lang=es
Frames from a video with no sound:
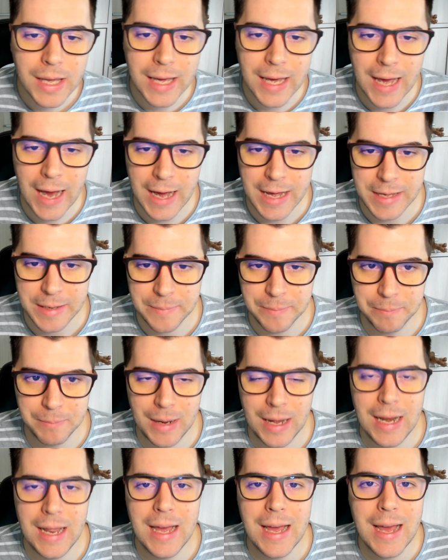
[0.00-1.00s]
hay,
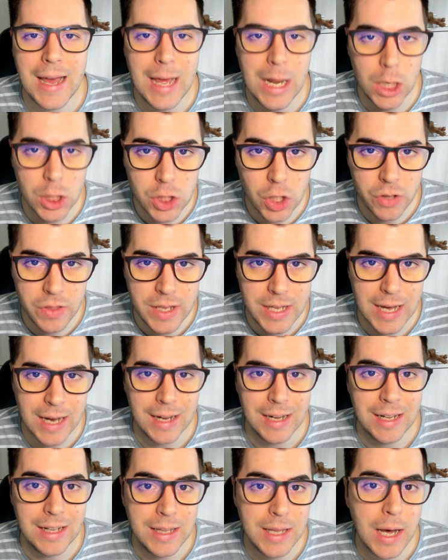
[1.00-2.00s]
¿vale? El otro día,
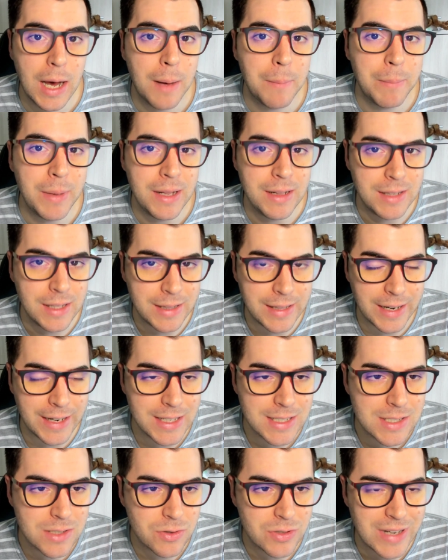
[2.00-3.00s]
el día
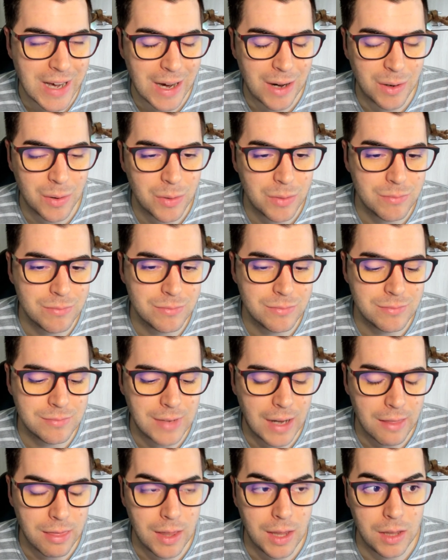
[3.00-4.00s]
23, o sea, mm,
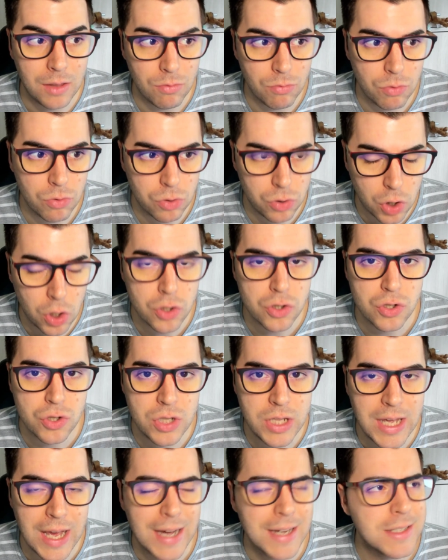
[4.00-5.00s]
hace dos
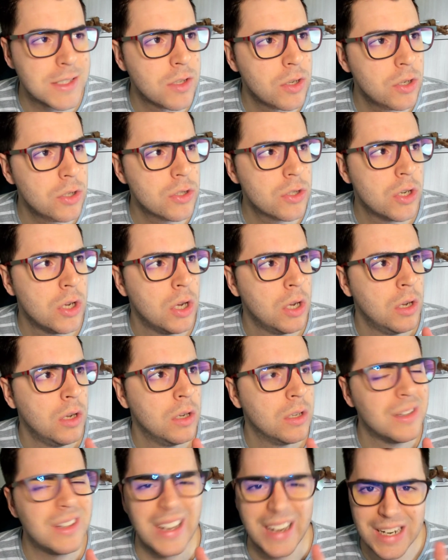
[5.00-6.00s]
días, dos,
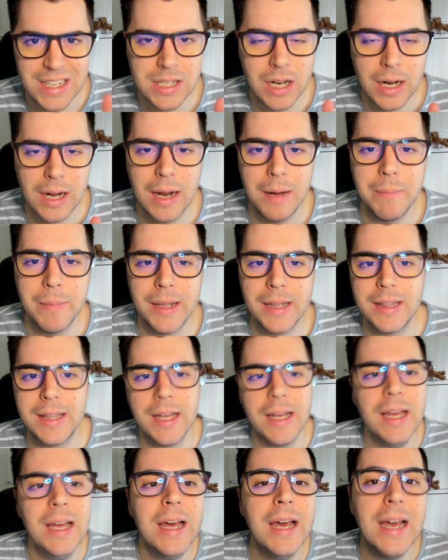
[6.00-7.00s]
tres
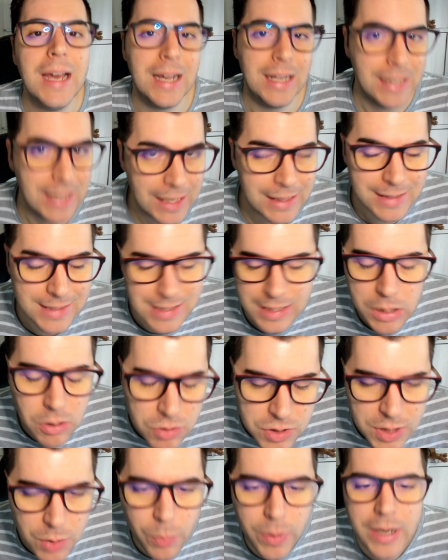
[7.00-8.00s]
realmente, el día antes de
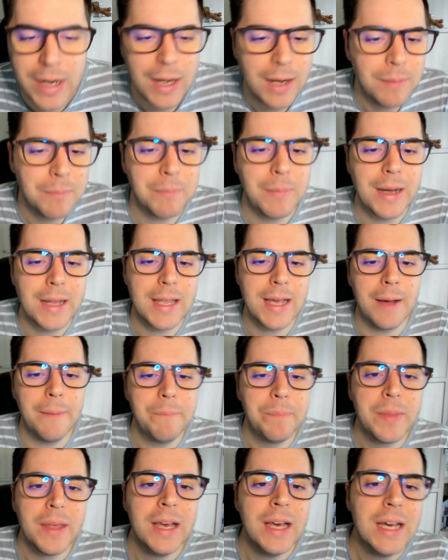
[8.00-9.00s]
Nochebuena, vaya,
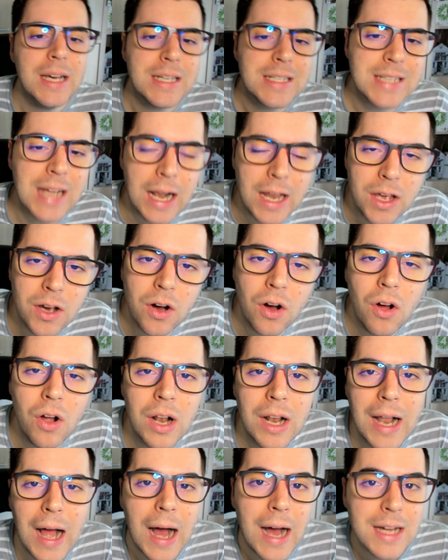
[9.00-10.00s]
salió
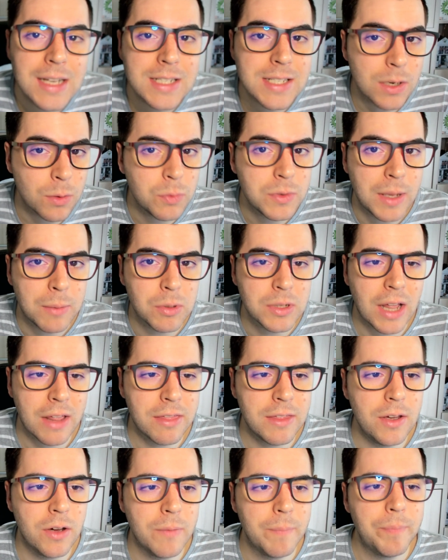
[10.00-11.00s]
la segunda
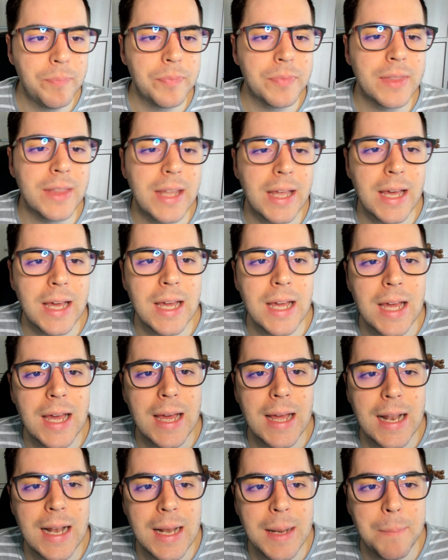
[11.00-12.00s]
votación
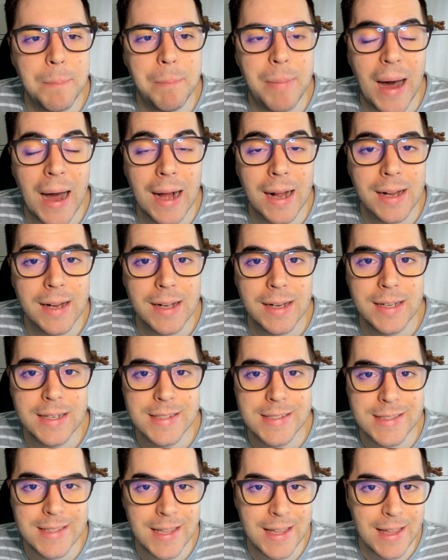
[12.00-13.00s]
del pack
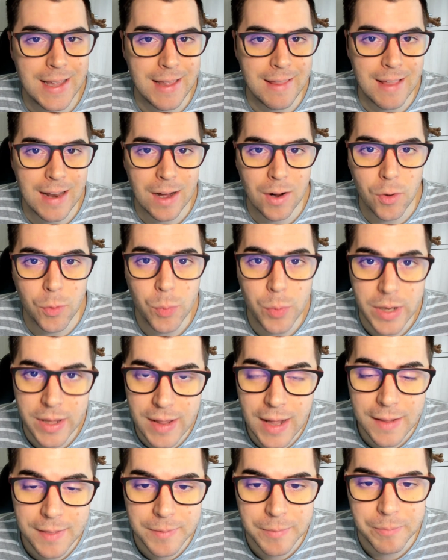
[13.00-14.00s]
este de la
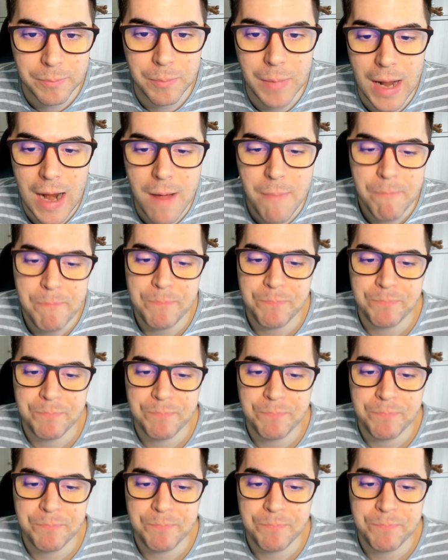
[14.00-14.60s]
comunidad, ¿vale?